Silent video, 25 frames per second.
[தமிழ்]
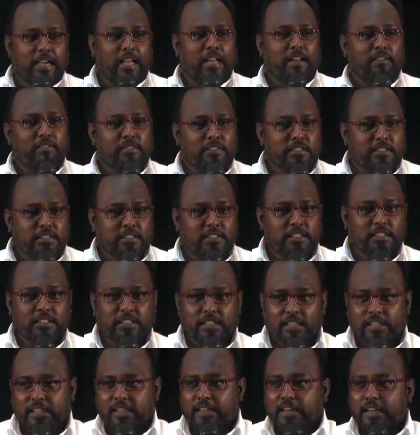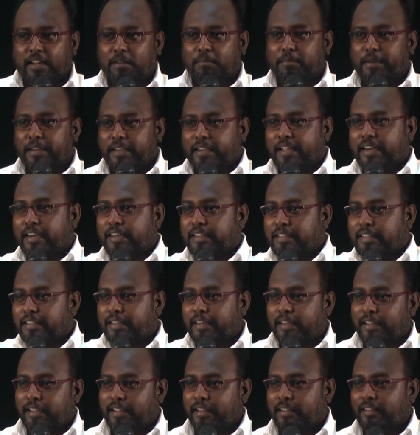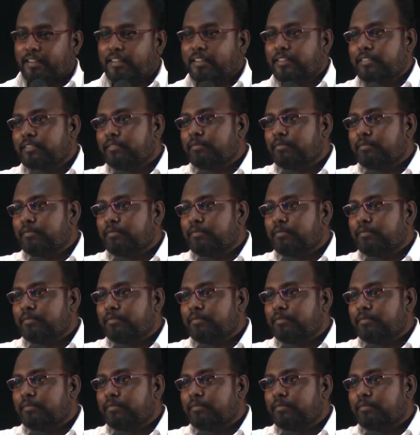கால்வினிசத்தில் எல்லாமே கரெக்டு கிடையாது